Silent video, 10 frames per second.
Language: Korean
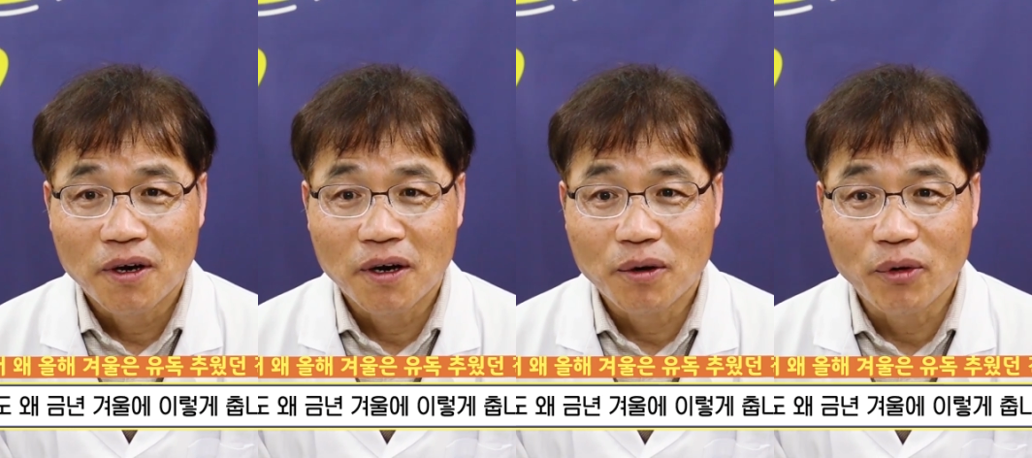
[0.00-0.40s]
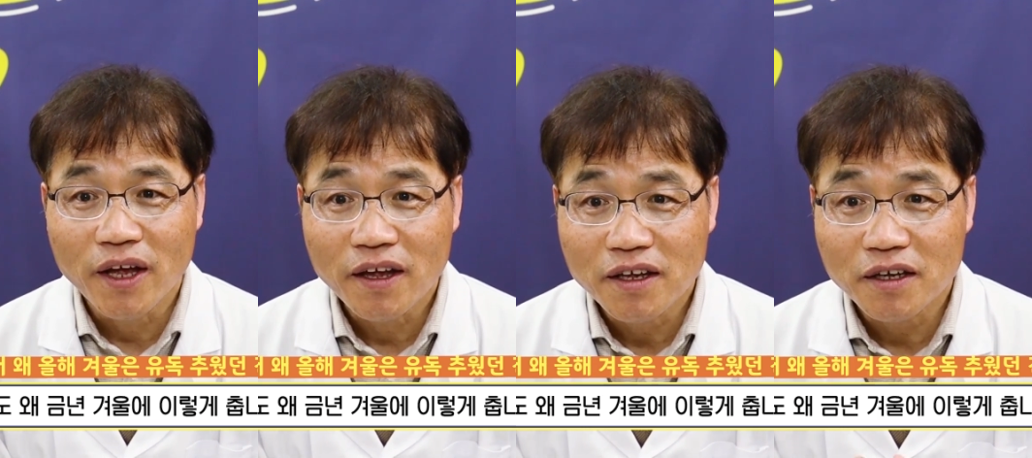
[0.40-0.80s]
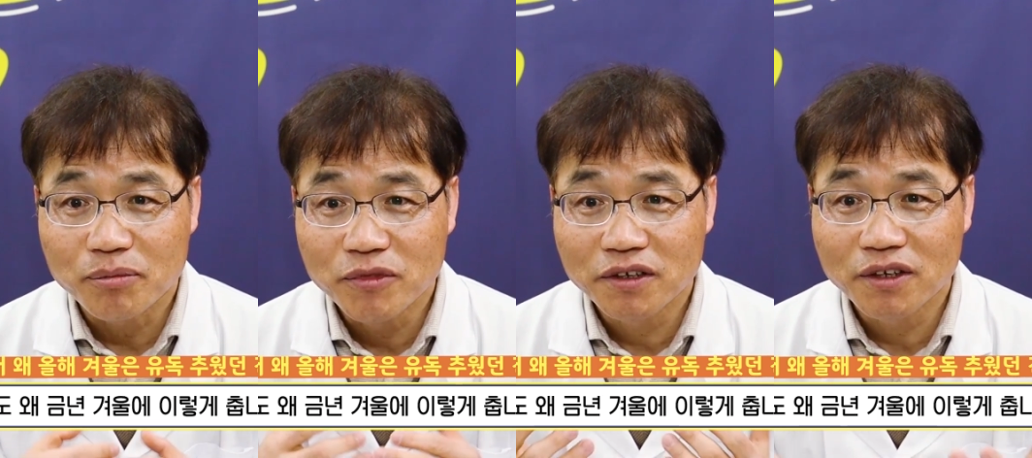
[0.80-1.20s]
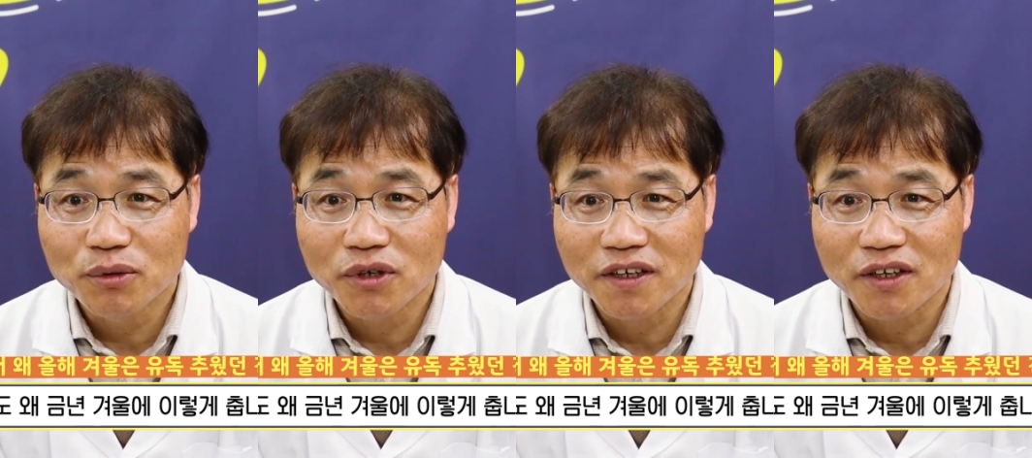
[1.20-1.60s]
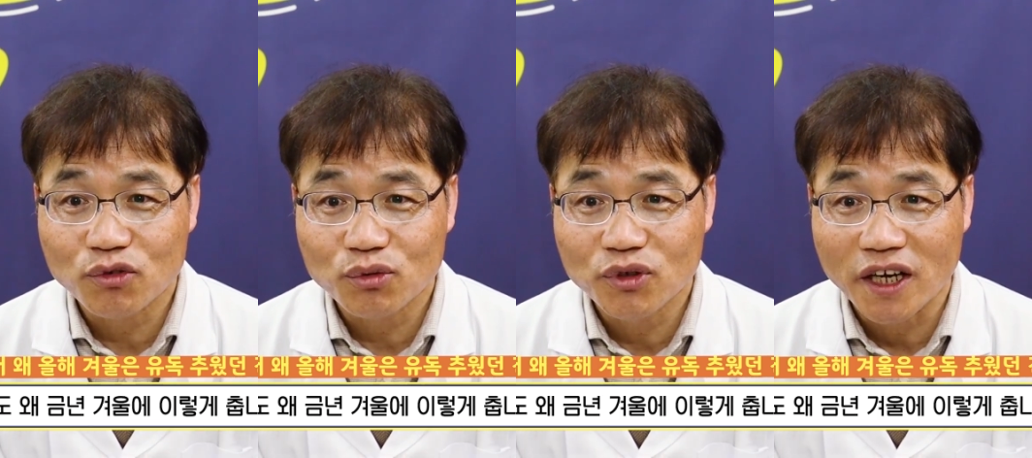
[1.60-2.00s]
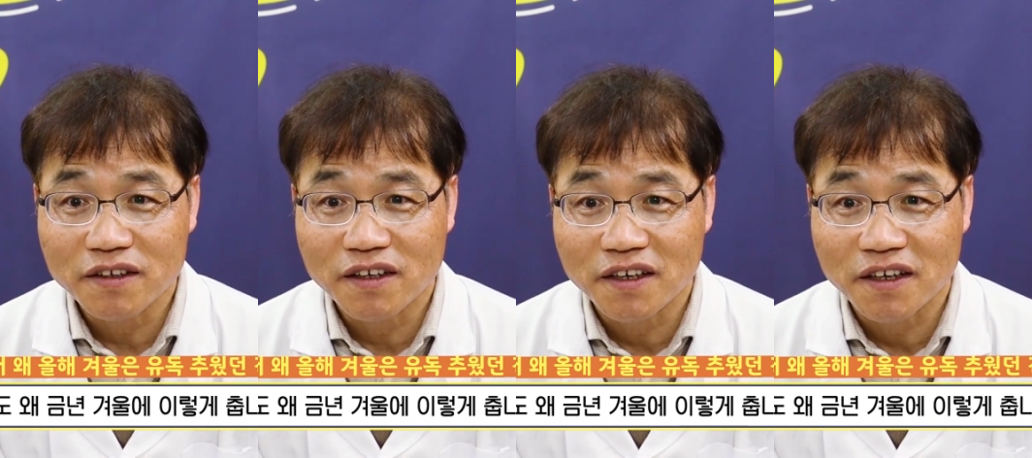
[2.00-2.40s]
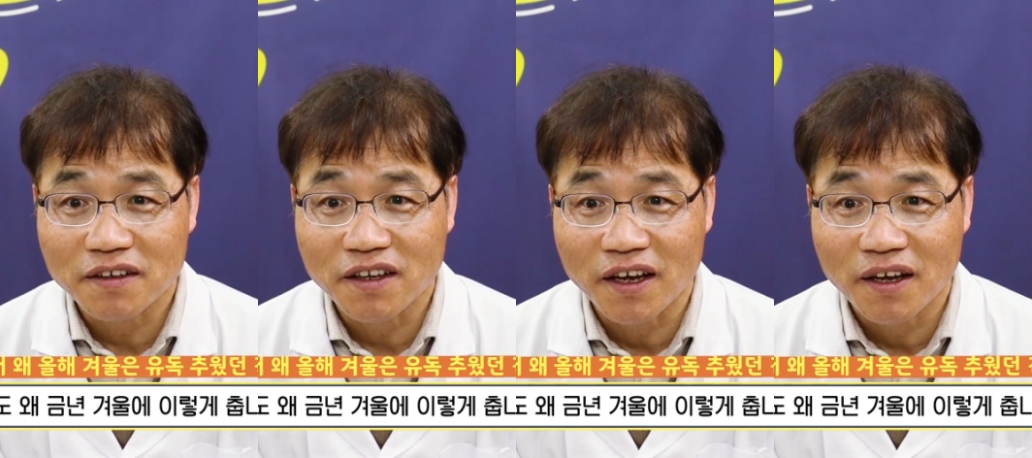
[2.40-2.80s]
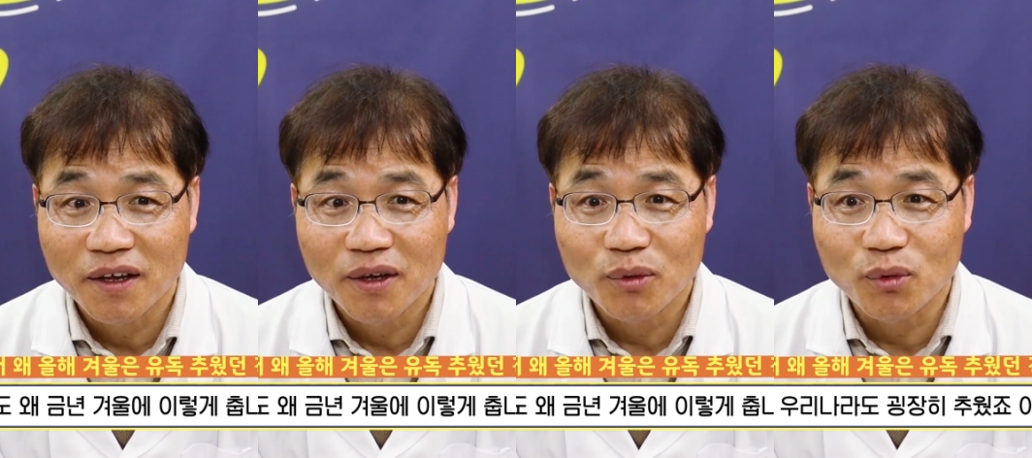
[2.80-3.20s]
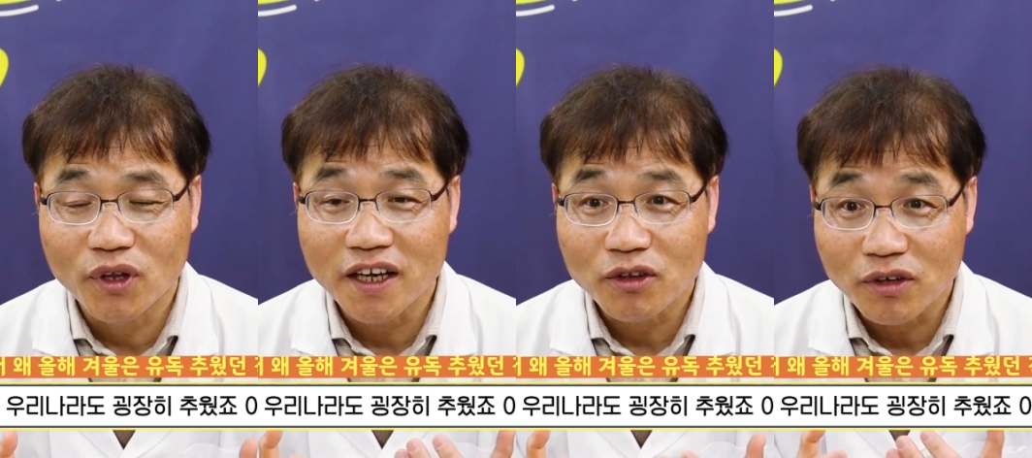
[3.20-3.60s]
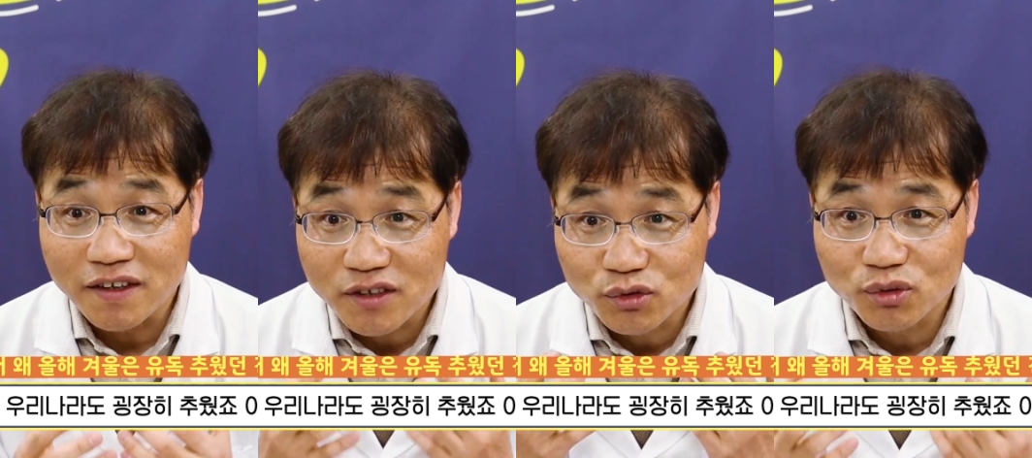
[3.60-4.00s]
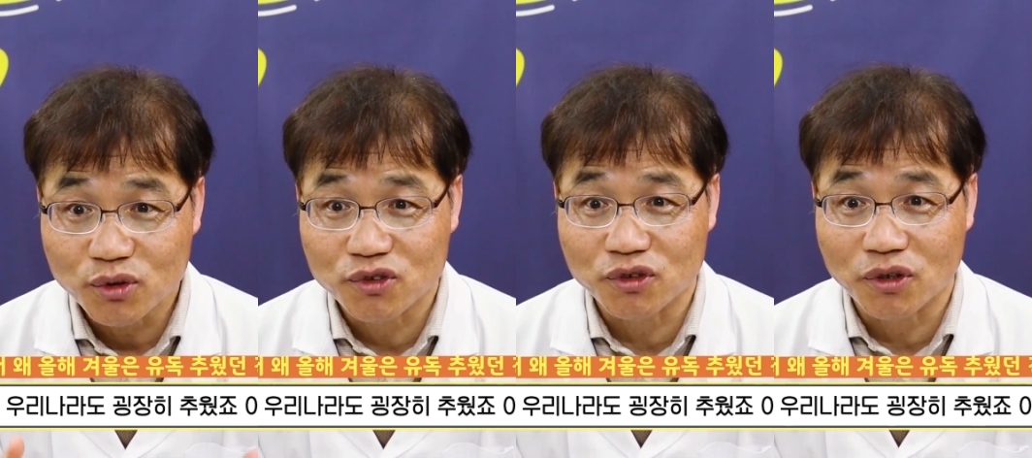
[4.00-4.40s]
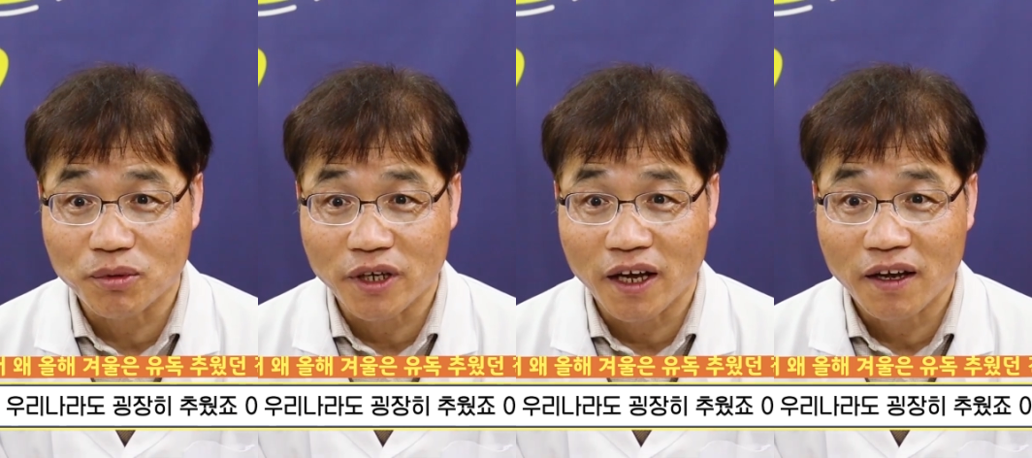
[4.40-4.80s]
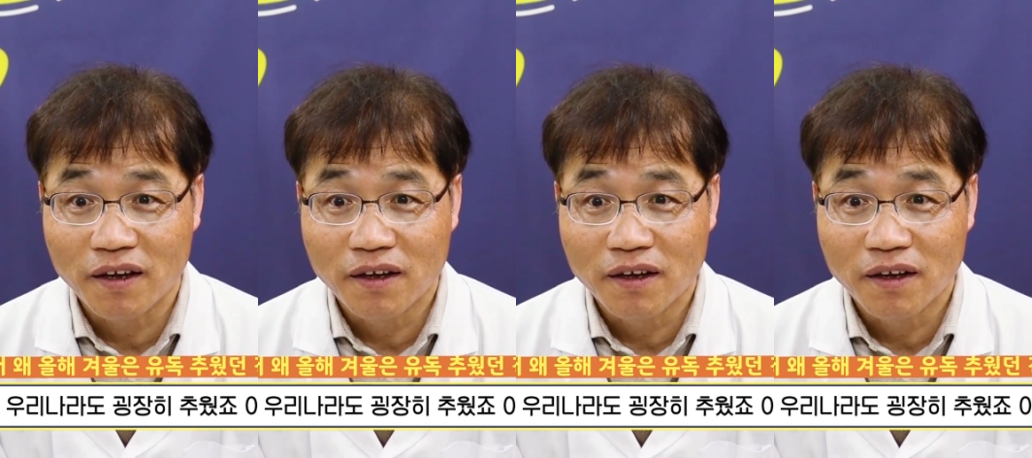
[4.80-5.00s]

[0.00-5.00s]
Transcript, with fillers: 어, 왜 금년 겨울에 이렇게 추우냐 이런 얘기를 하는데 우리나라도 굉장히 추웠죠 이번에